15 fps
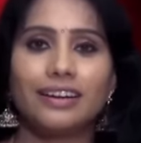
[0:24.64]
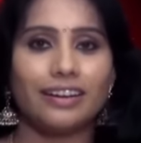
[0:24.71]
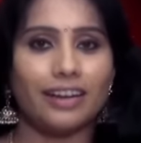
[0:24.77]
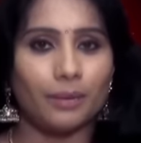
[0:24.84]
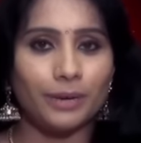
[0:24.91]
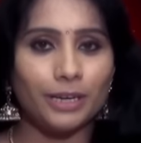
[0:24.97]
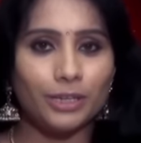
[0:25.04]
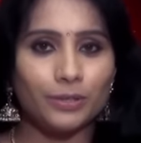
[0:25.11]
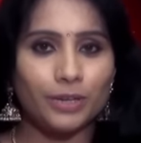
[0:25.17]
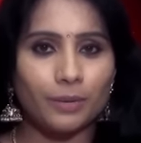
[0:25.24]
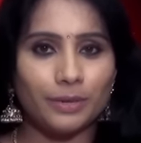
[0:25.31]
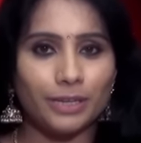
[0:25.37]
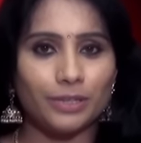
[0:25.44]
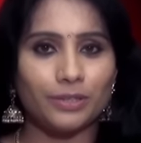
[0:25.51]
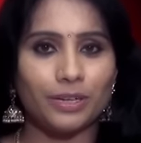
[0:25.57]

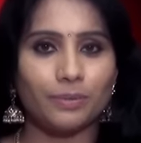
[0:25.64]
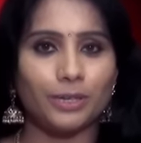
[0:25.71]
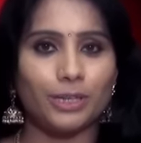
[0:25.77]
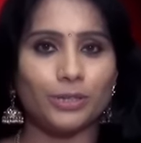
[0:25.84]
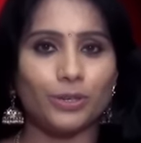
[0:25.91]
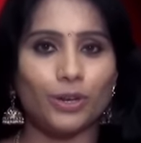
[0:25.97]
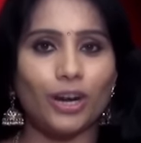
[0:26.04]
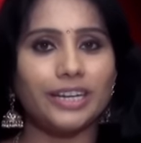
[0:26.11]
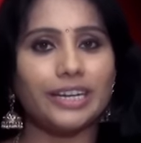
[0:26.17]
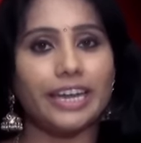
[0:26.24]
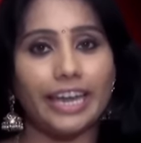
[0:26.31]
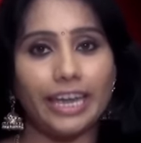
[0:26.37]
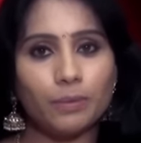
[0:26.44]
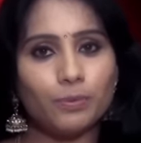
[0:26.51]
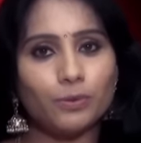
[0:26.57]
డబ్ల్యూడబ్ల్యూడబ్ల్యూ డాట్
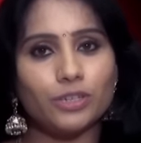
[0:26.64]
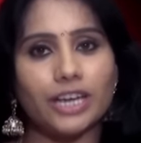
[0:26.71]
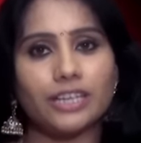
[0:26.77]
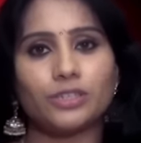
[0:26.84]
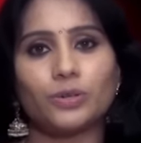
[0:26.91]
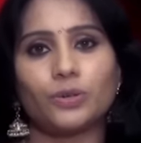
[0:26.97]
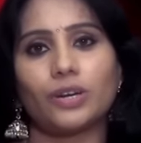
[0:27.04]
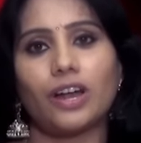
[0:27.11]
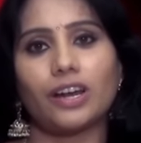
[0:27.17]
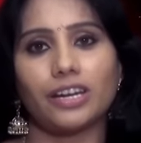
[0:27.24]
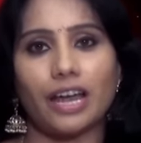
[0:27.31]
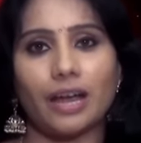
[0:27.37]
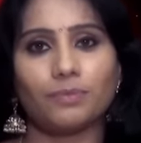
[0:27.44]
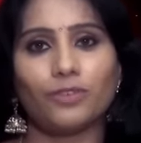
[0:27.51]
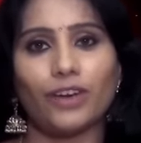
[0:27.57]
ఈ పూజా స్టోర్
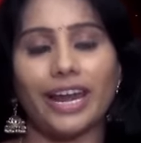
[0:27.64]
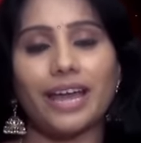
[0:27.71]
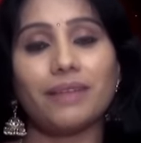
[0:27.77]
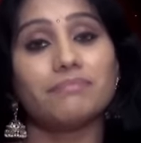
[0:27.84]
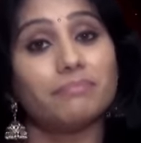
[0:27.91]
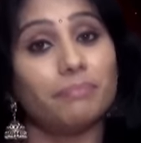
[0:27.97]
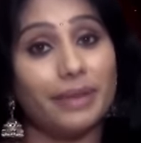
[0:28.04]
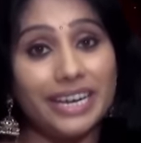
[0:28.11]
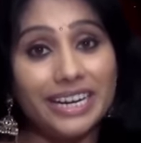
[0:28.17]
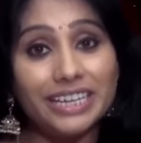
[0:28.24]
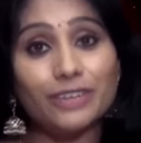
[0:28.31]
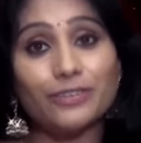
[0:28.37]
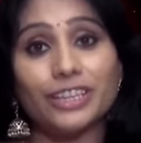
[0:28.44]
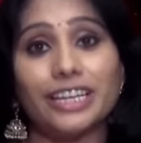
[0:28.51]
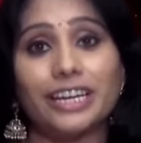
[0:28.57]
డాట్ కామ్ ద్వారా మీ
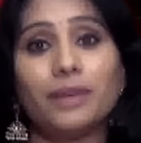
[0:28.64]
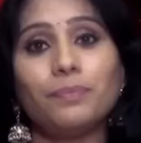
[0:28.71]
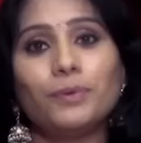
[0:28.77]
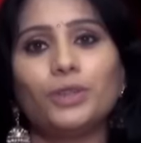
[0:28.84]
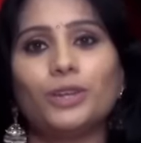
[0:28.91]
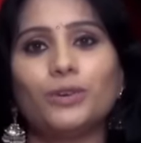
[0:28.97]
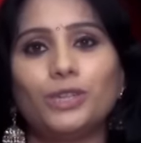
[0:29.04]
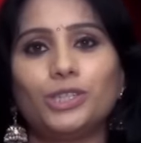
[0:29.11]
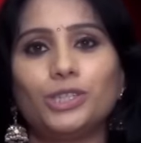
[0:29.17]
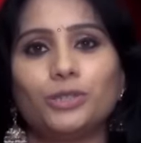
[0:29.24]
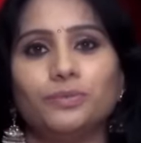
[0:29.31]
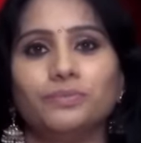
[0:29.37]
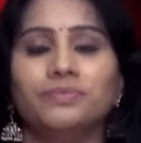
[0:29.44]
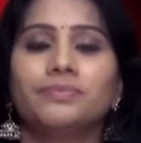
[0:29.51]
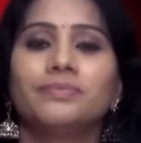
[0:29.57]
ఇంటి వద్దనే
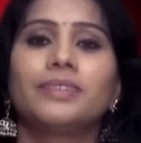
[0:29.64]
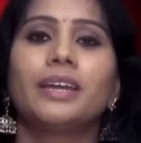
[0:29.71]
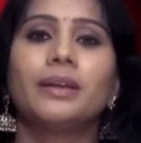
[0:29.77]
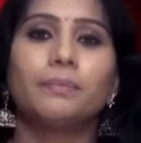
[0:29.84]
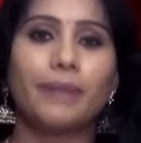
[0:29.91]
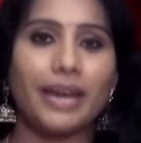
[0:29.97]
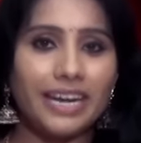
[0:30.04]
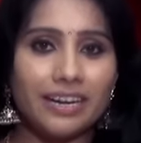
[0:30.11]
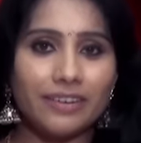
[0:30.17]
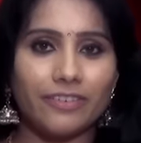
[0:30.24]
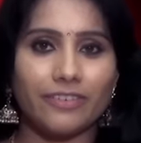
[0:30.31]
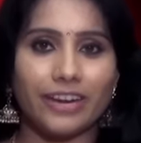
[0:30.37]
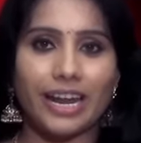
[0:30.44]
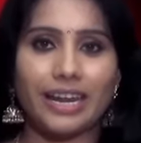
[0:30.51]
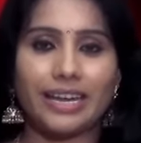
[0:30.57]
పొందవచ్చు మరిన్ని
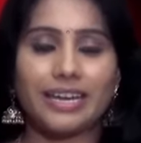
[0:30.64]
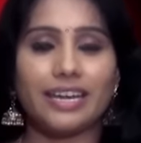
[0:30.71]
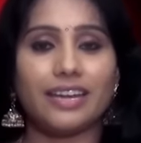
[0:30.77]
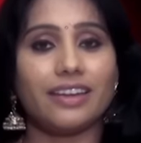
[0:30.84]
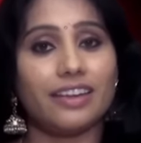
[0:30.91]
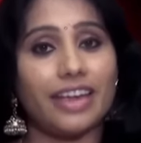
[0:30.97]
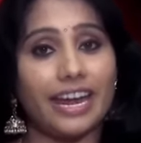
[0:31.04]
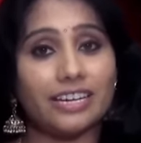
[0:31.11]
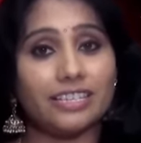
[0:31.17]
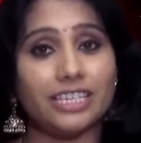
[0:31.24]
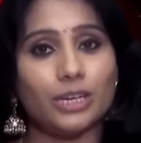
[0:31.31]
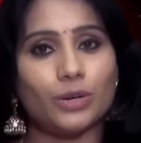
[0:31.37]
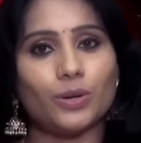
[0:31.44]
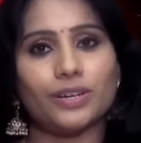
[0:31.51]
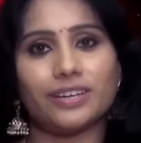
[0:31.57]
వివరాలకి ఎయిట్
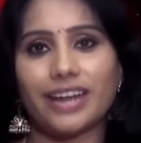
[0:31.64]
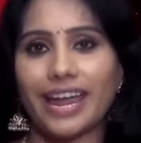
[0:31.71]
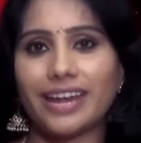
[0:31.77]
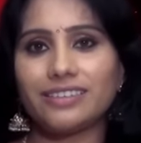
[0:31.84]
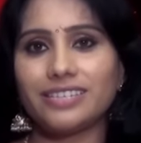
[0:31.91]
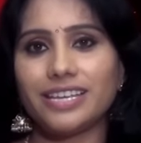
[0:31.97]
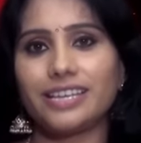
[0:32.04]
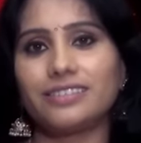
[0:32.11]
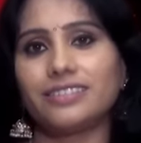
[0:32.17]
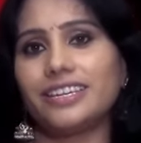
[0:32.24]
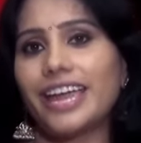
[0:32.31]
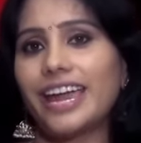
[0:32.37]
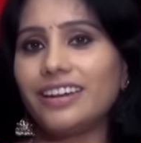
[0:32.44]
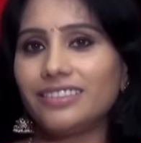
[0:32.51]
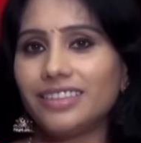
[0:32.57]
జీరో నైన్ సిక్స్
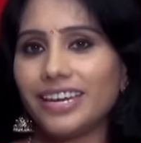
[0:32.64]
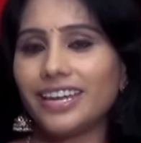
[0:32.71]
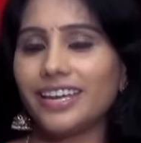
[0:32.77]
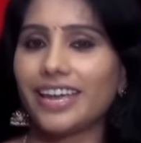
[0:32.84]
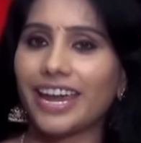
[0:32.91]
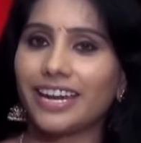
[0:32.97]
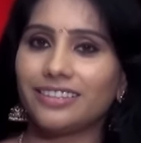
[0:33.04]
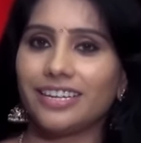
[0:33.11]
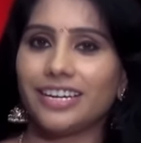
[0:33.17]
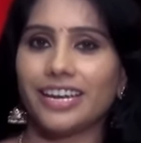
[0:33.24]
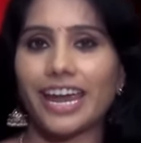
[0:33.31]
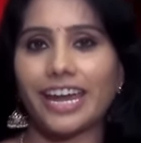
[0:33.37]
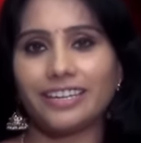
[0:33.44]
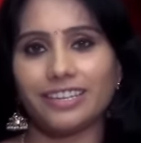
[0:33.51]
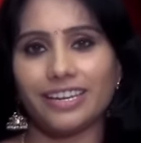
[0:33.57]
ఎయిట్ త్రీ ఎయిట్ త్రీ
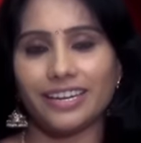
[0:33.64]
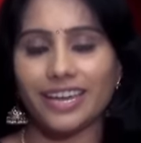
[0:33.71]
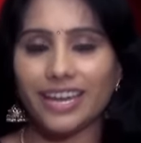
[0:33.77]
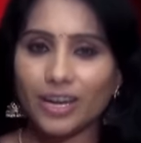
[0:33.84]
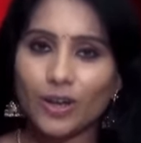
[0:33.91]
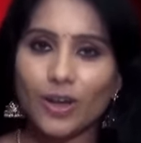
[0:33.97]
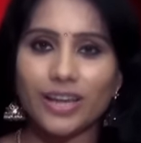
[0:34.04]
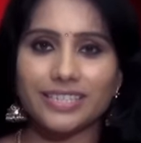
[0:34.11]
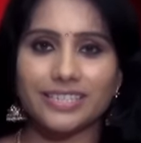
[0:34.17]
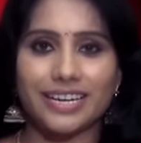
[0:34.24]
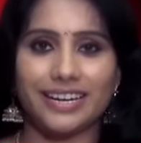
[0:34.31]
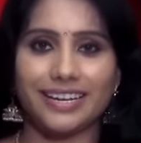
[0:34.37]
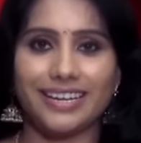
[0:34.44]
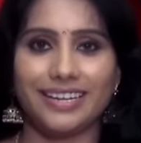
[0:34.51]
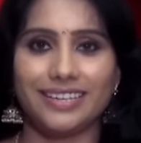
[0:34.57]
ఎయిట్ త్రీకి కాల్ చేయండి